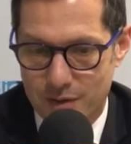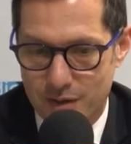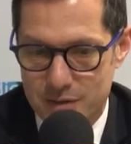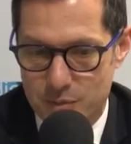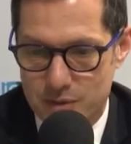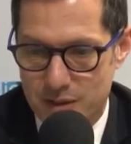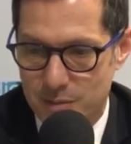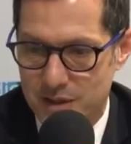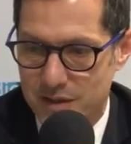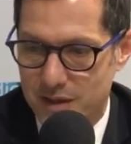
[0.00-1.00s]

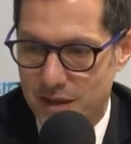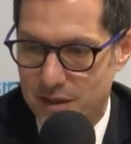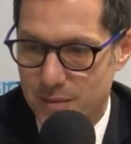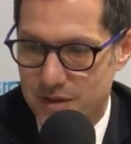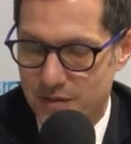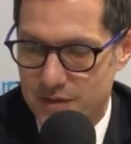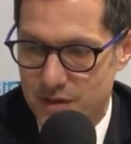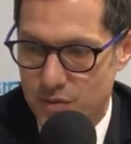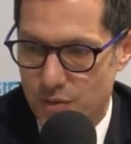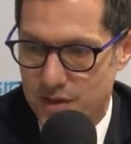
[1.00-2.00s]
responsables qui déclarent les
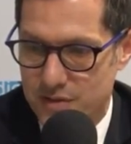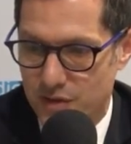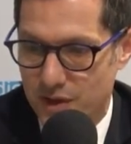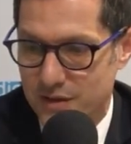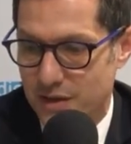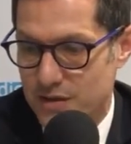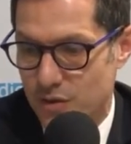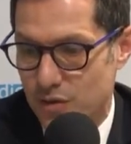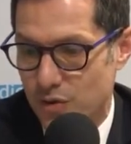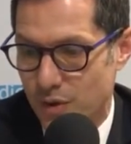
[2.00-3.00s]
manifestations et les encadrent. La
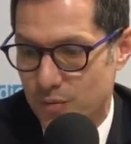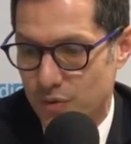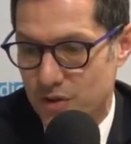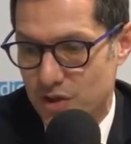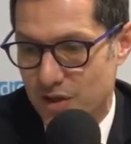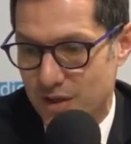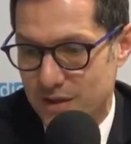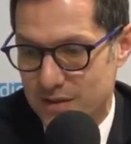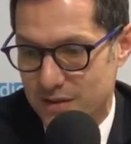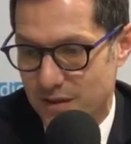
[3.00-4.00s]
seule qui aurait pu
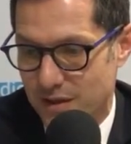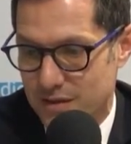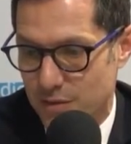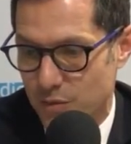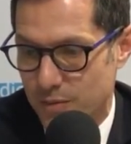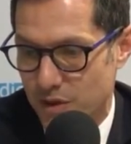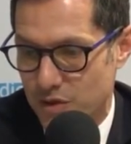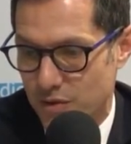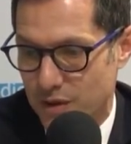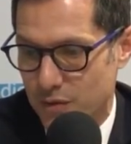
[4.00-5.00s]
dégénérer, c'était le rassemblement
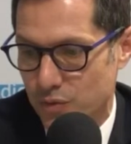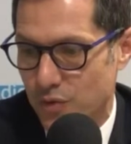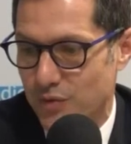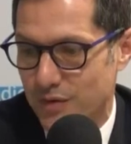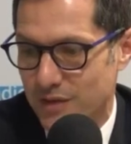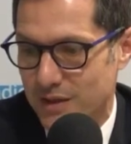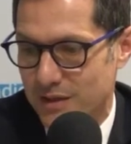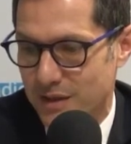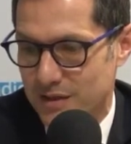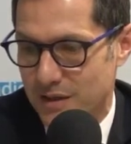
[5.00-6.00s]
régional du 2 février
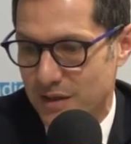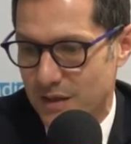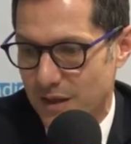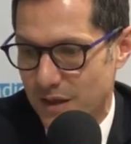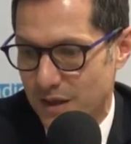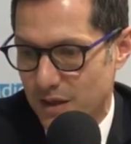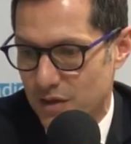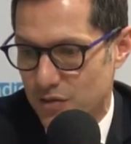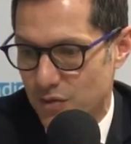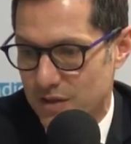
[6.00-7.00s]
dernier,
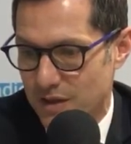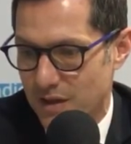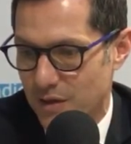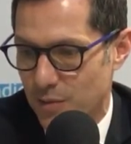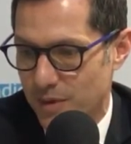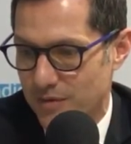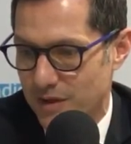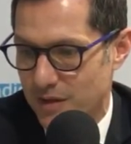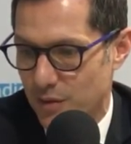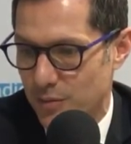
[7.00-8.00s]
je dois dire qu'avec le préfet
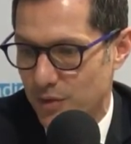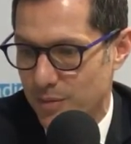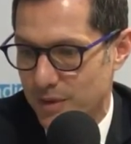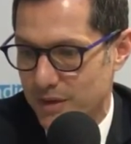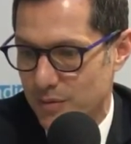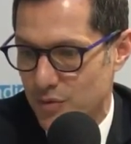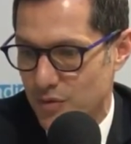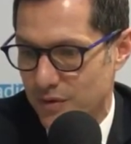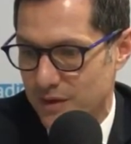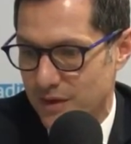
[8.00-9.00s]
de la Drôme, on a pris des
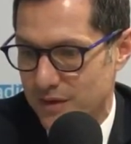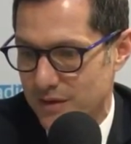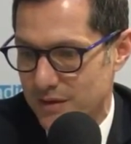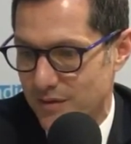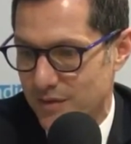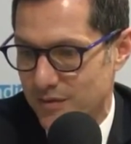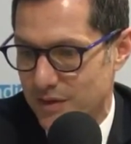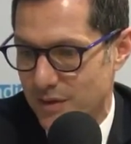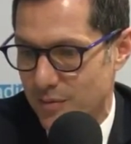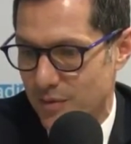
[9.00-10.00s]
mesures telles qu'il n'y avait
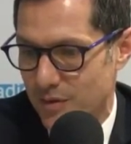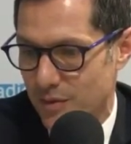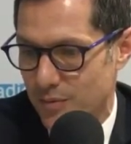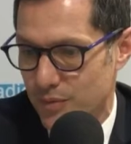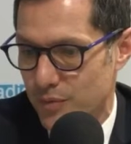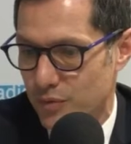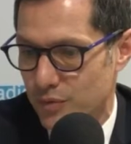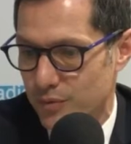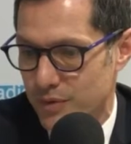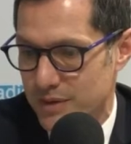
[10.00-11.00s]
finalement euh, plus
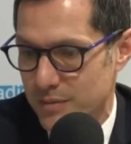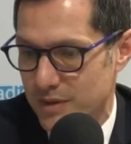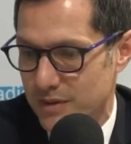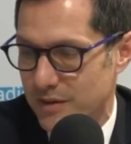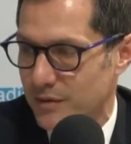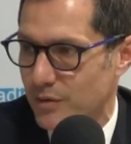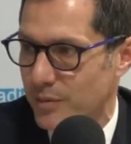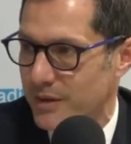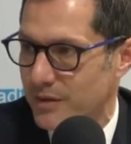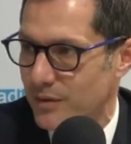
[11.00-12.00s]
beaucoup de possibilités de
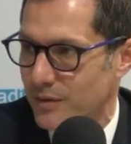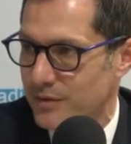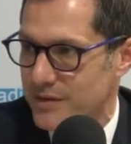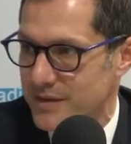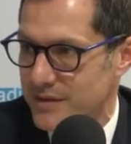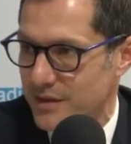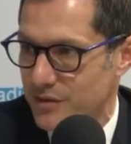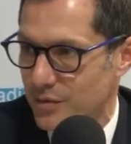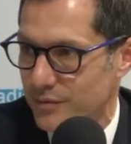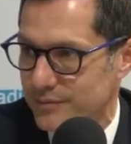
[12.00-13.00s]
commettre euh, des exactions.